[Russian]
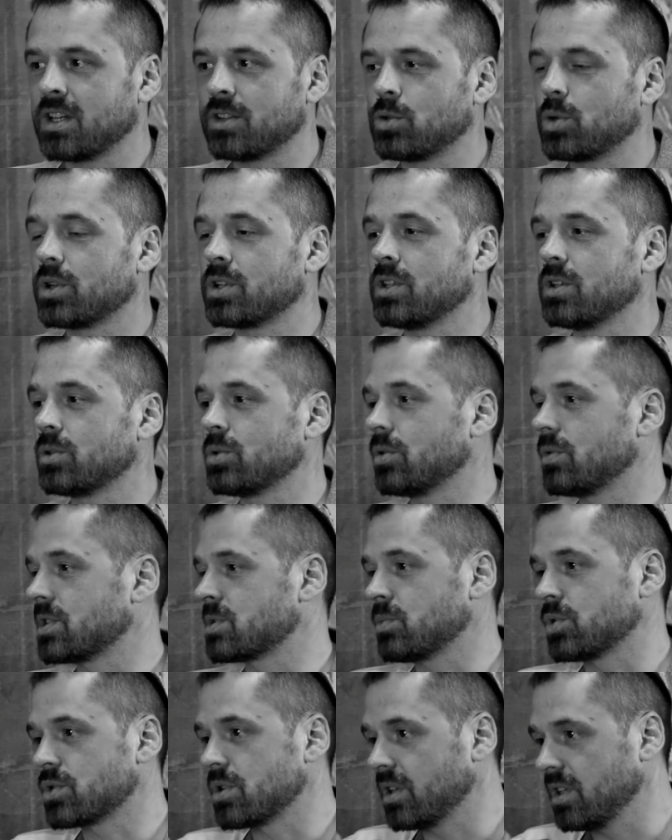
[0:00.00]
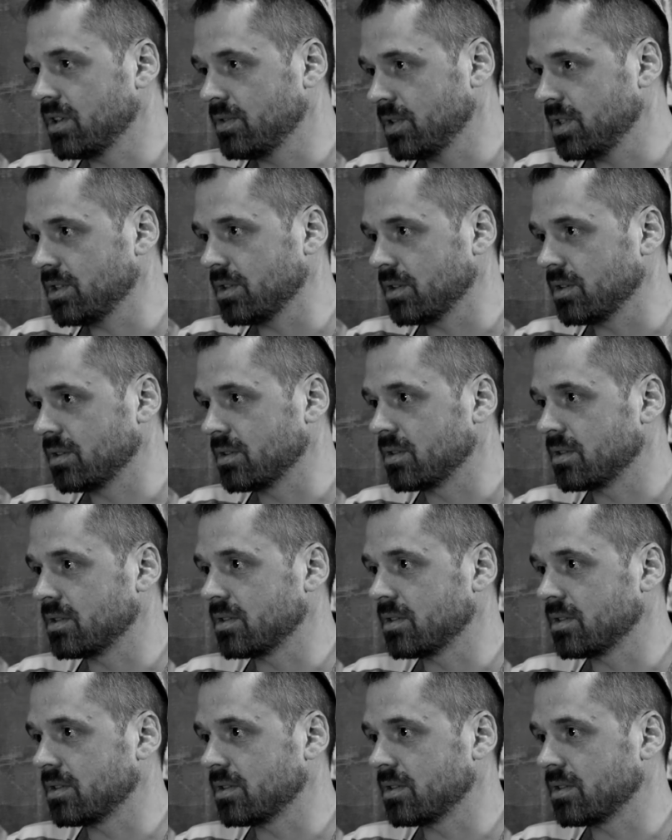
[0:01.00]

Которых никто, возможно, и не видел.